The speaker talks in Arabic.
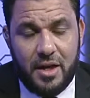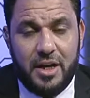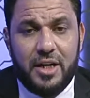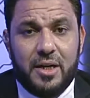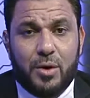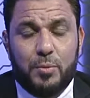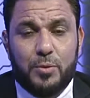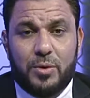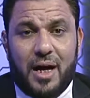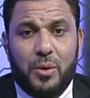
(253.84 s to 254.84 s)
إنكم
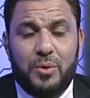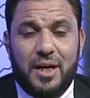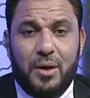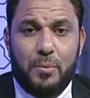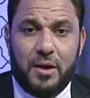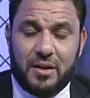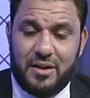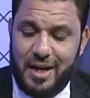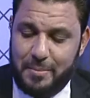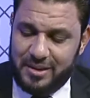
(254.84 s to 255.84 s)
تدعون يوم
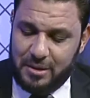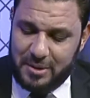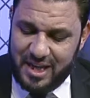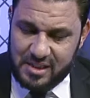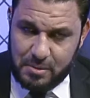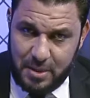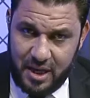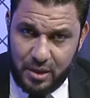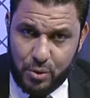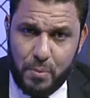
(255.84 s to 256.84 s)
القيامة
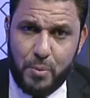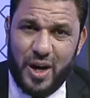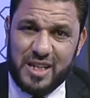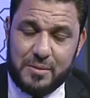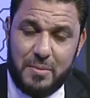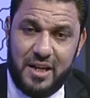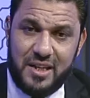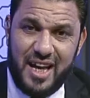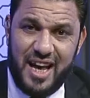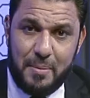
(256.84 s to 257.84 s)
بأسمائكم
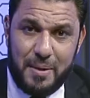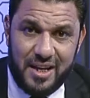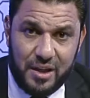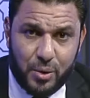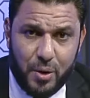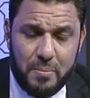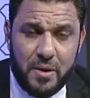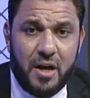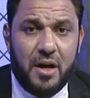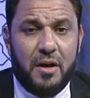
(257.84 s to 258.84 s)
وأسماء آبائكم
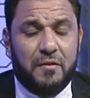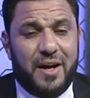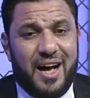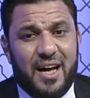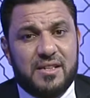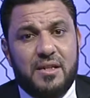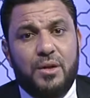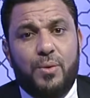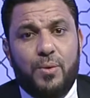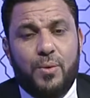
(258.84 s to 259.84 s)

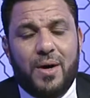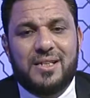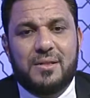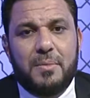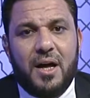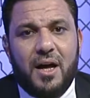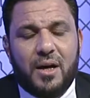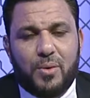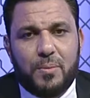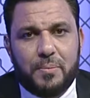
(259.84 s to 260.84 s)
فأحسنوا
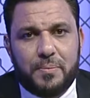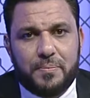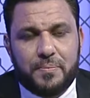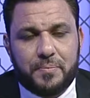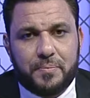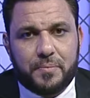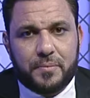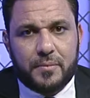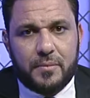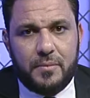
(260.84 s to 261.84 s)
أسماءكم
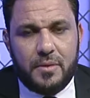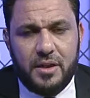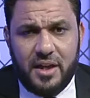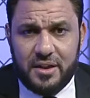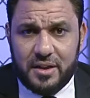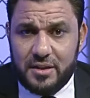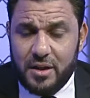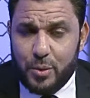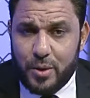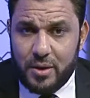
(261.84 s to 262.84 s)
يعني
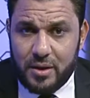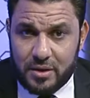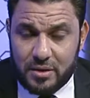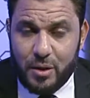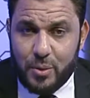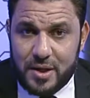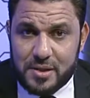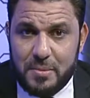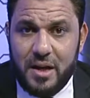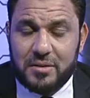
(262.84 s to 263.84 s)
اختياروا اختاروا
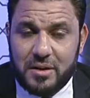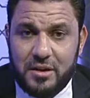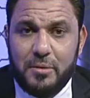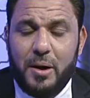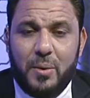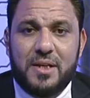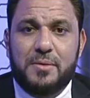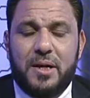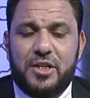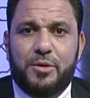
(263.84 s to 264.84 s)
أسماء طيبة
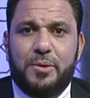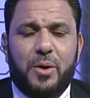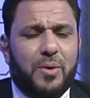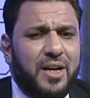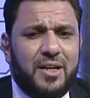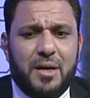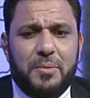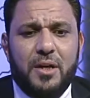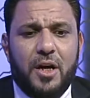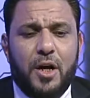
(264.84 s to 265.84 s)
وأسماء جميلة وكان
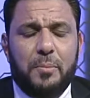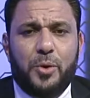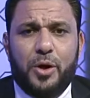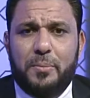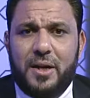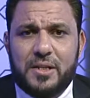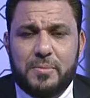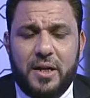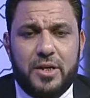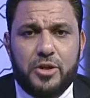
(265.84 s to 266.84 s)
النبي بيحب
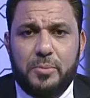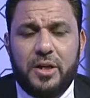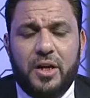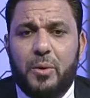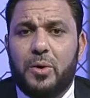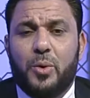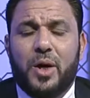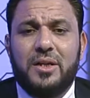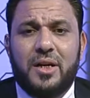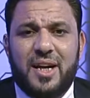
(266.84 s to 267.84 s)
الأسماء الجميلة
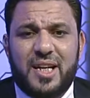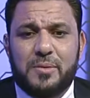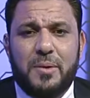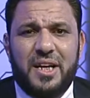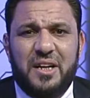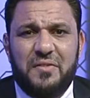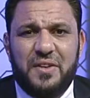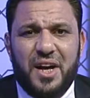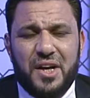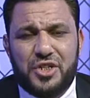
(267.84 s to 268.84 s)
ويغير الأسماء اللي
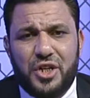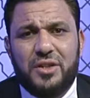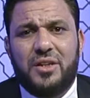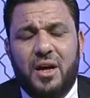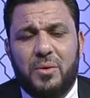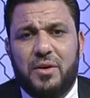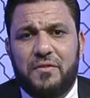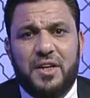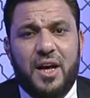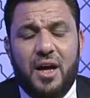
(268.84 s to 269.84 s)
فيها شدة واللي
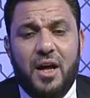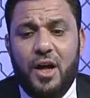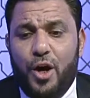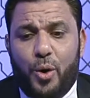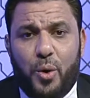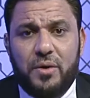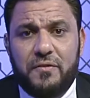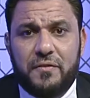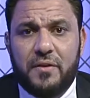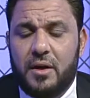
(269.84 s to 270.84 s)
فيها
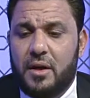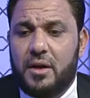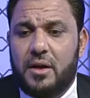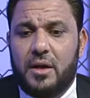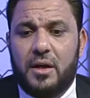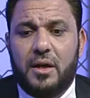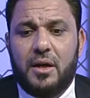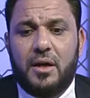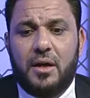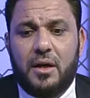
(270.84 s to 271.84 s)
عنف
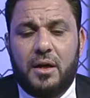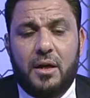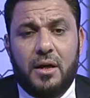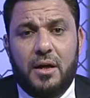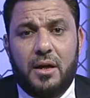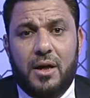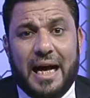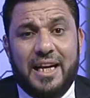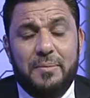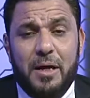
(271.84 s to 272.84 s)
آه
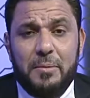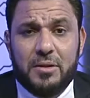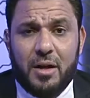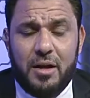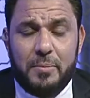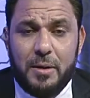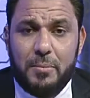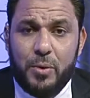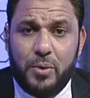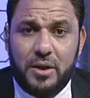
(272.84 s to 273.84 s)
علي بن أبي طالب
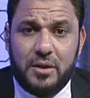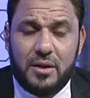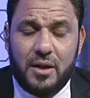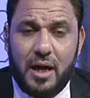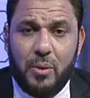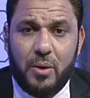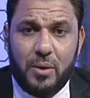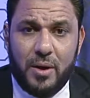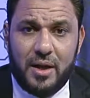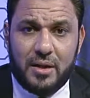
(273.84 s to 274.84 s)
لما ولد أول
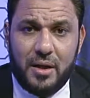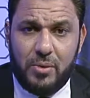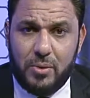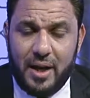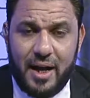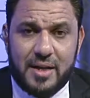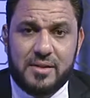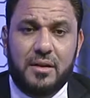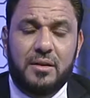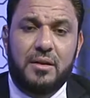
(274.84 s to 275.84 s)
ولد له
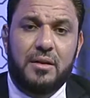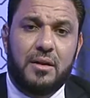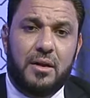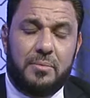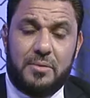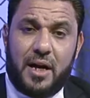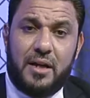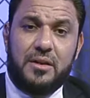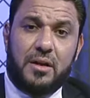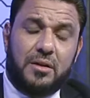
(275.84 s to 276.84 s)
الحسن ابن
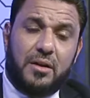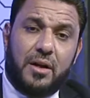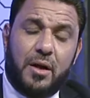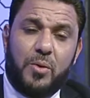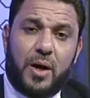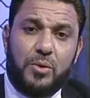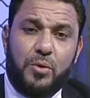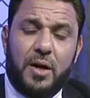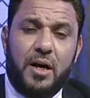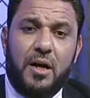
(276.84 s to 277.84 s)
علي رضي الله
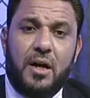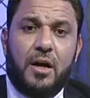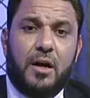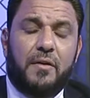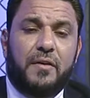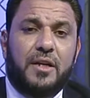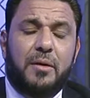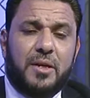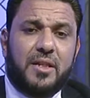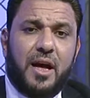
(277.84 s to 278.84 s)
عنهما
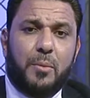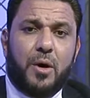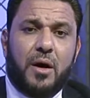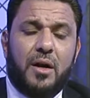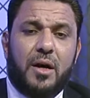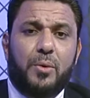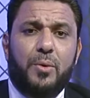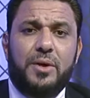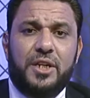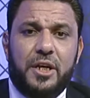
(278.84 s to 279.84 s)
فالنبي ذهب وقال
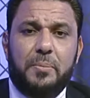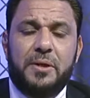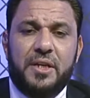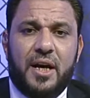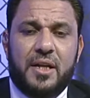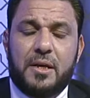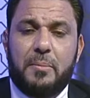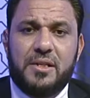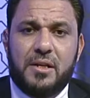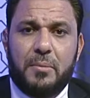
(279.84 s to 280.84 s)
أروني ابني هذا
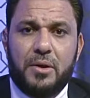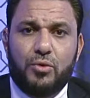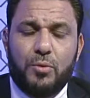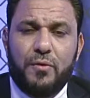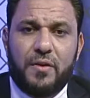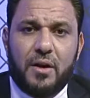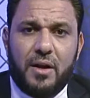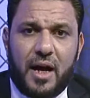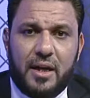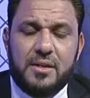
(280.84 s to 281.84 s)
ما سميتموه
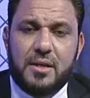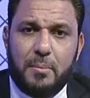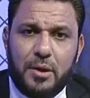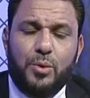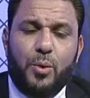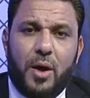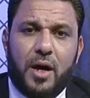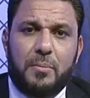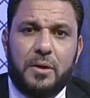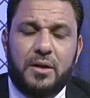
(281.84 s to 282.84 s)
فقال علي سميته
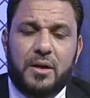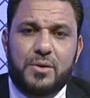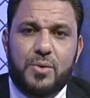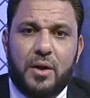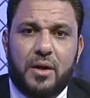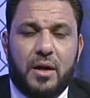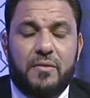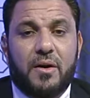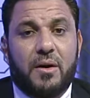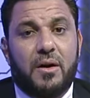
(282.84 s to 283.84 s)
حربا يا رسول الله
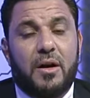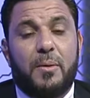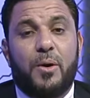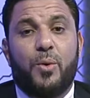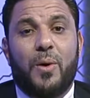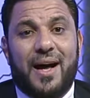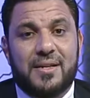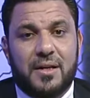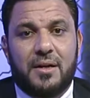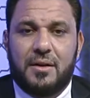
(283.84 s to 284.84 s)
فقال بل هو
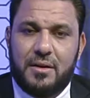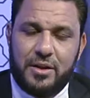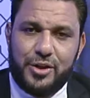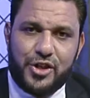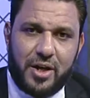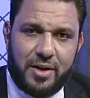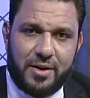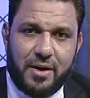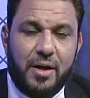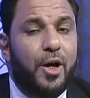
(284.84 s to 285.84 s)
حسن إن شاء
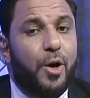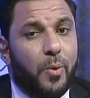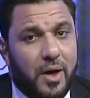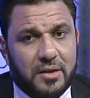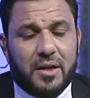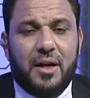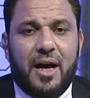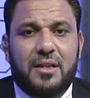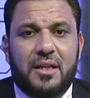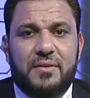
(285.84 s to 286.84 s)
الله وأيضا
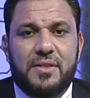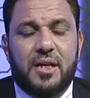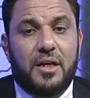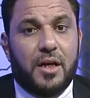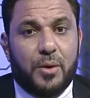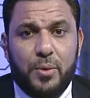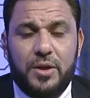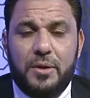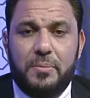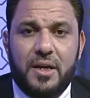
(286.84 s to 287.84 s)
حدث في الثاني
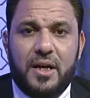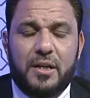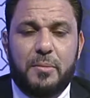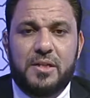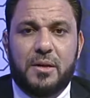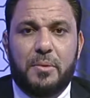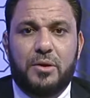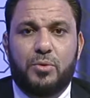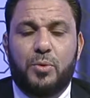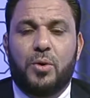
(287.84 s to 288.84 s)
أروني ابني هذا ما
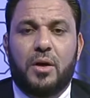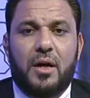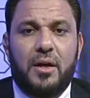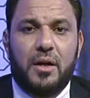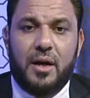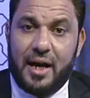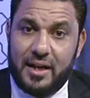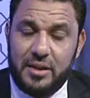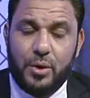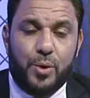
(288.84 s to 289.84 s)
سميتموه قال
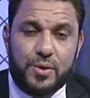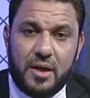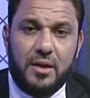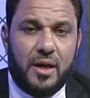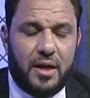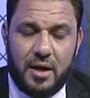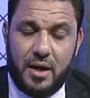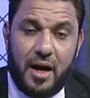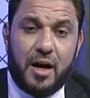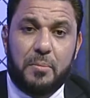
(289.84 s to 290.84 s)
علي حسين آه،
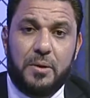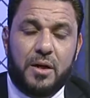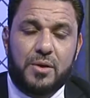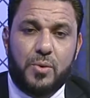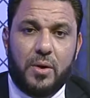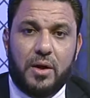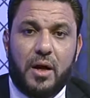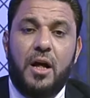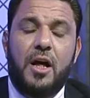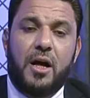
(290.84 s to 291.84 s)
حرب يا رسول
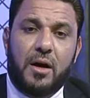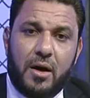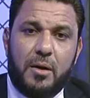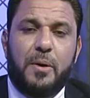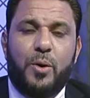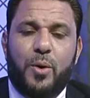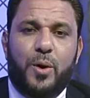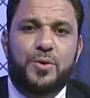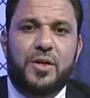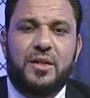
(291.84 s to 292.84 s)
الله قال بل هو
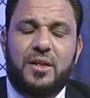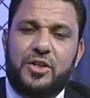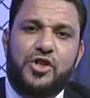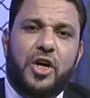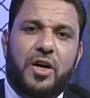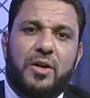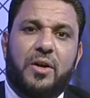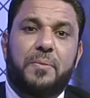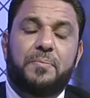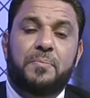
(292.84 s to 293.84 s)
حسين إن شاء الله